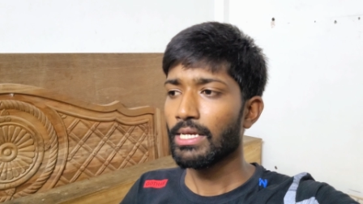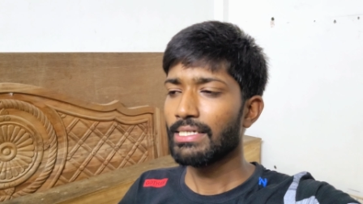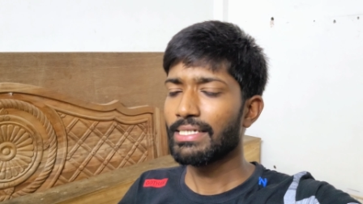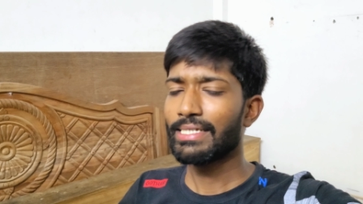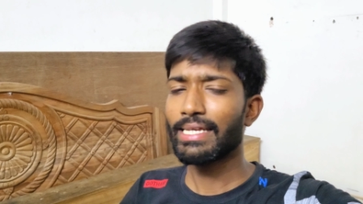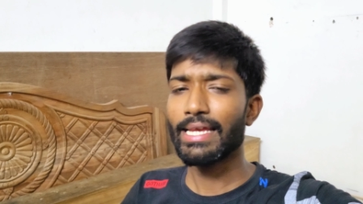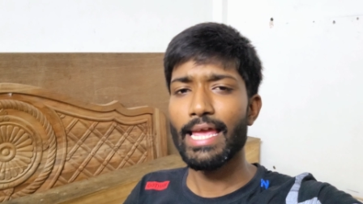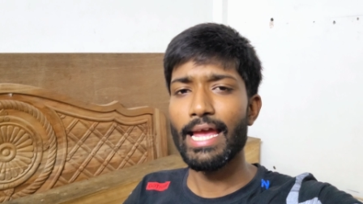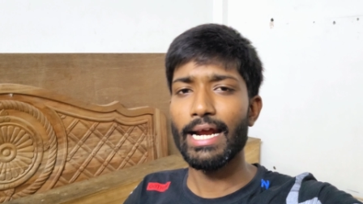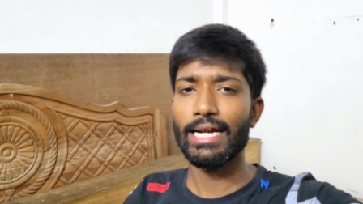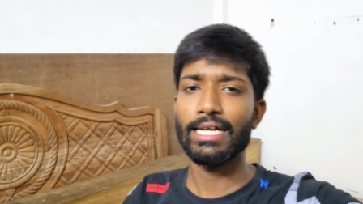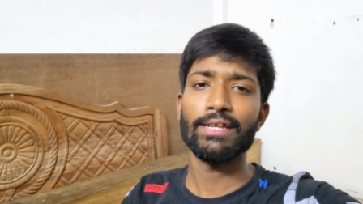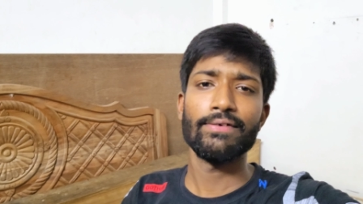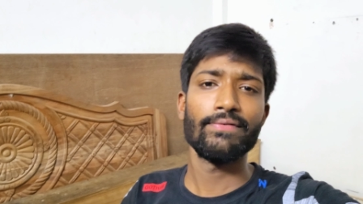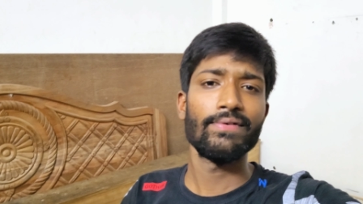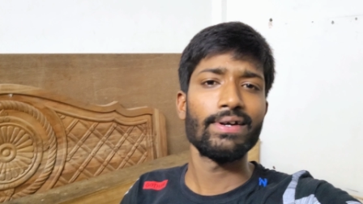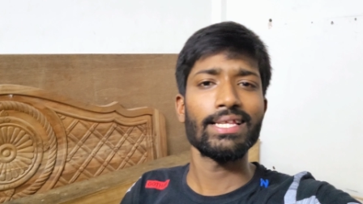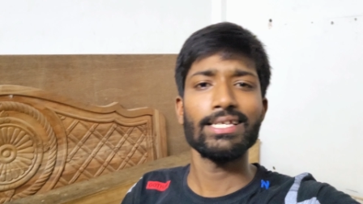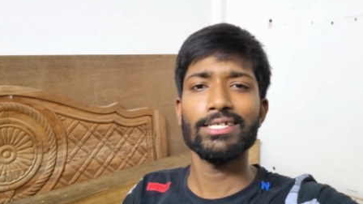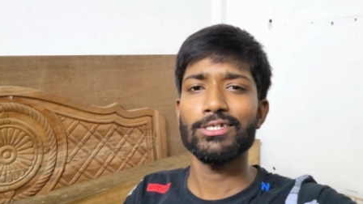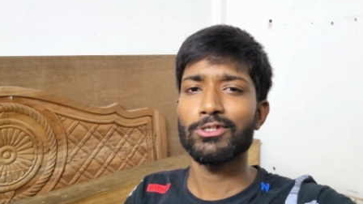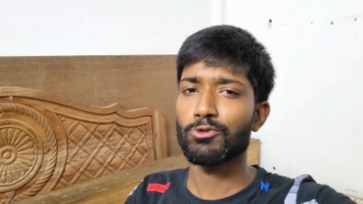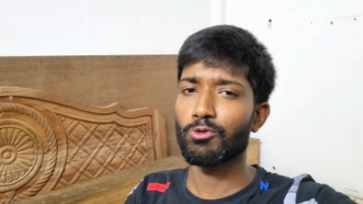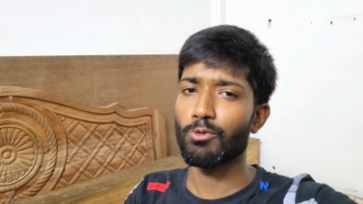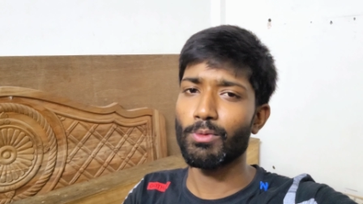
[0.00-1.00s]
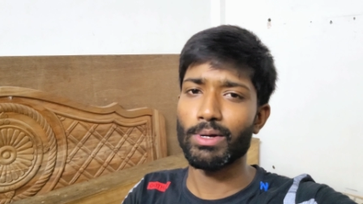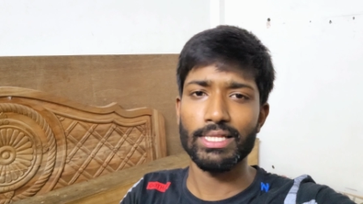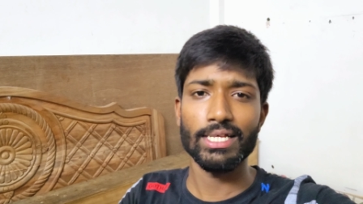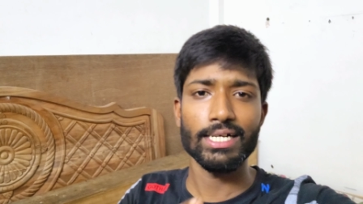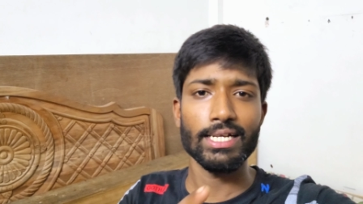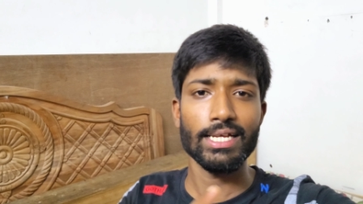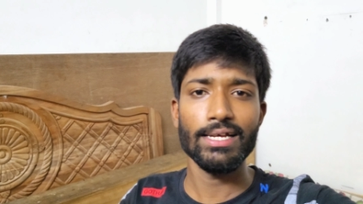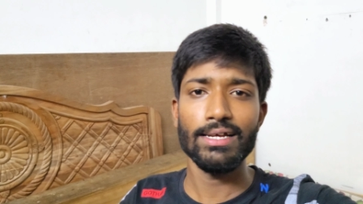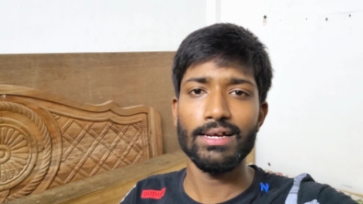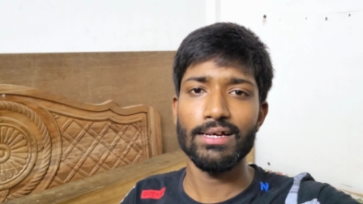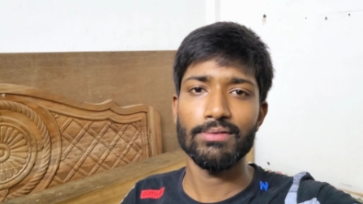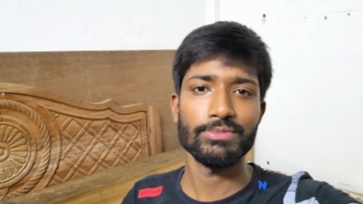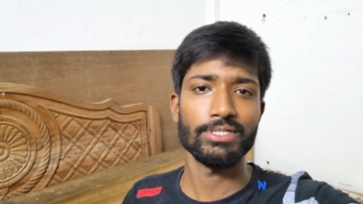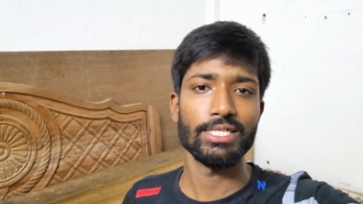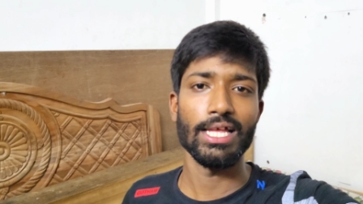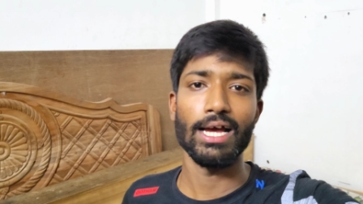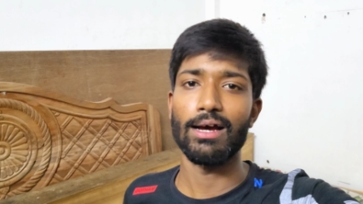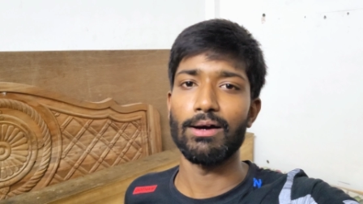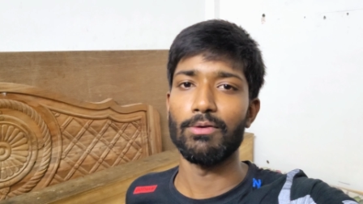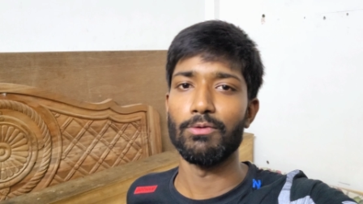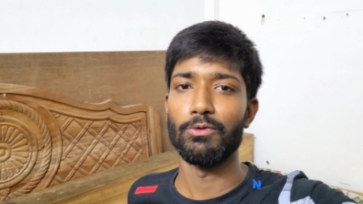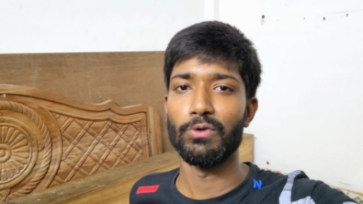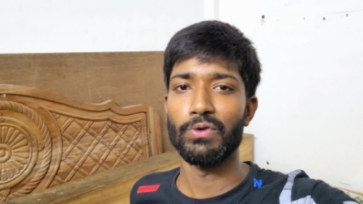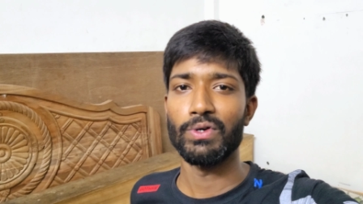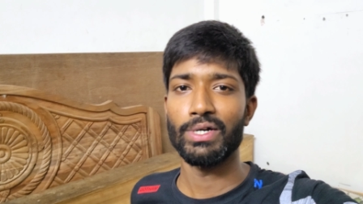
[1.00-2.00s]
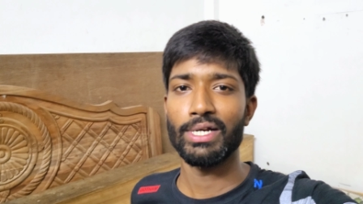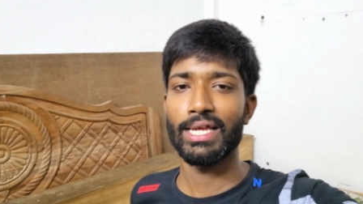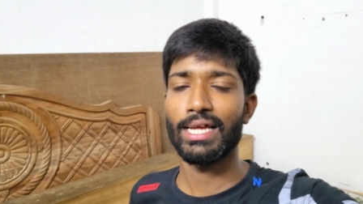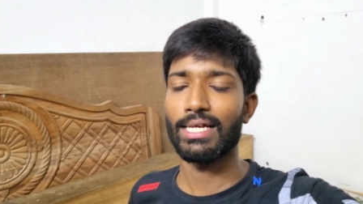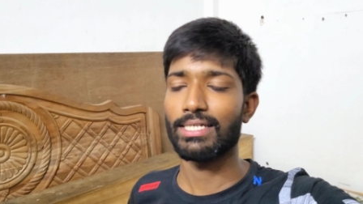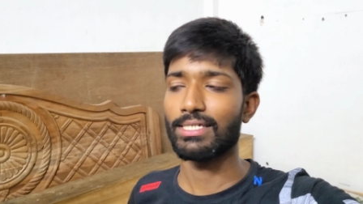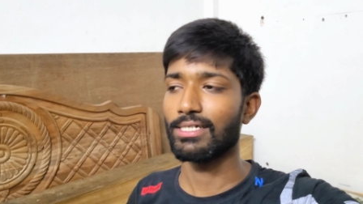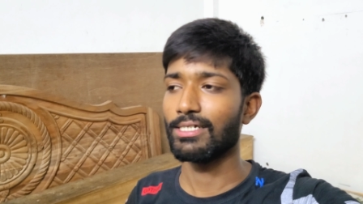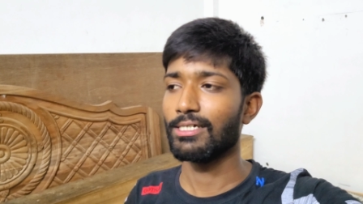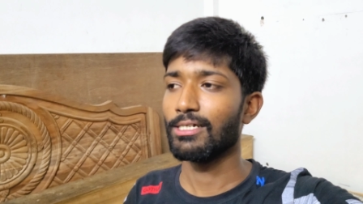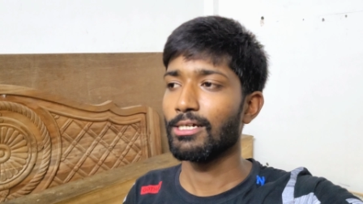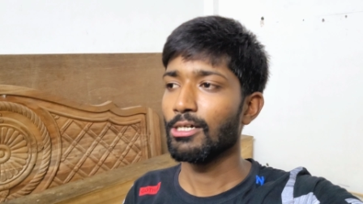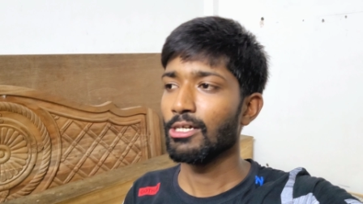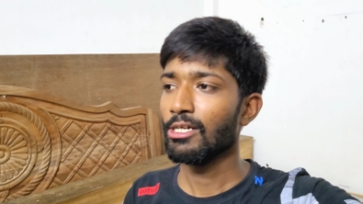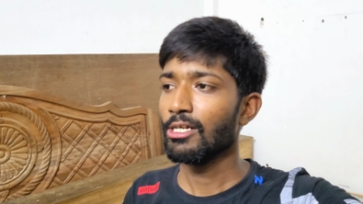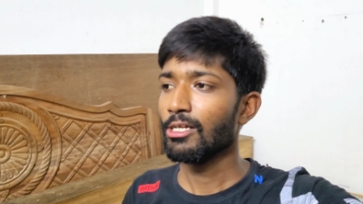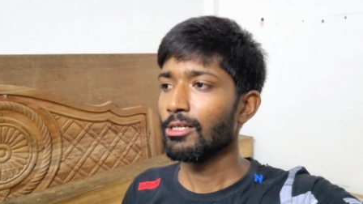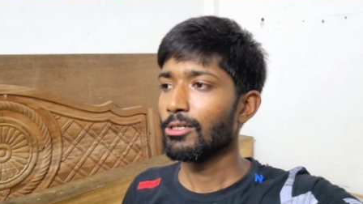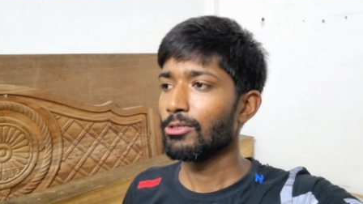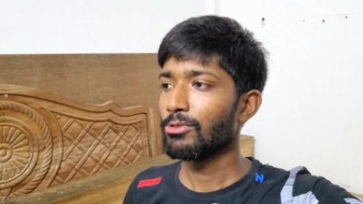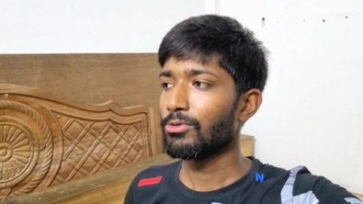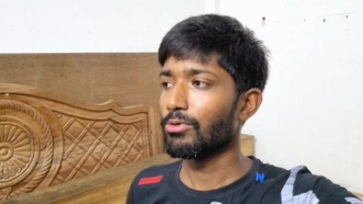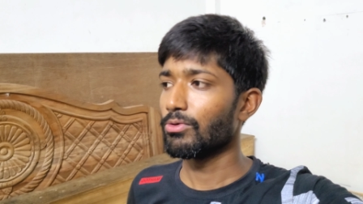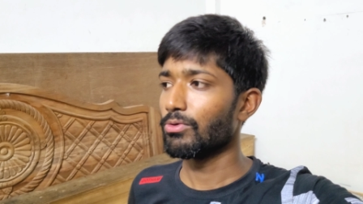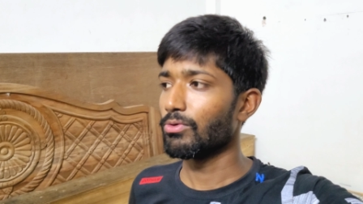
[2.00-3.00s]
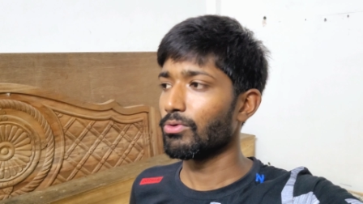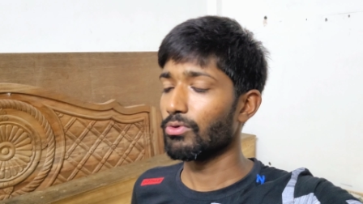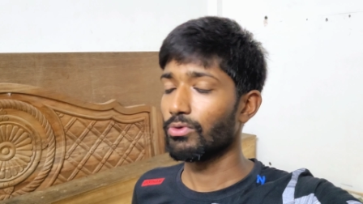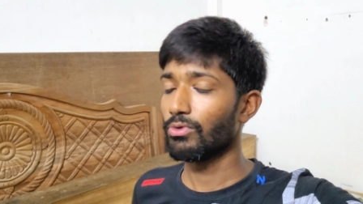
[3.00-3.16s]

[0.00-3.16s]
সেই অ্যাক্টিভিটিস তোমাদেরকে আমি দেখাবো ঠিক আছে তো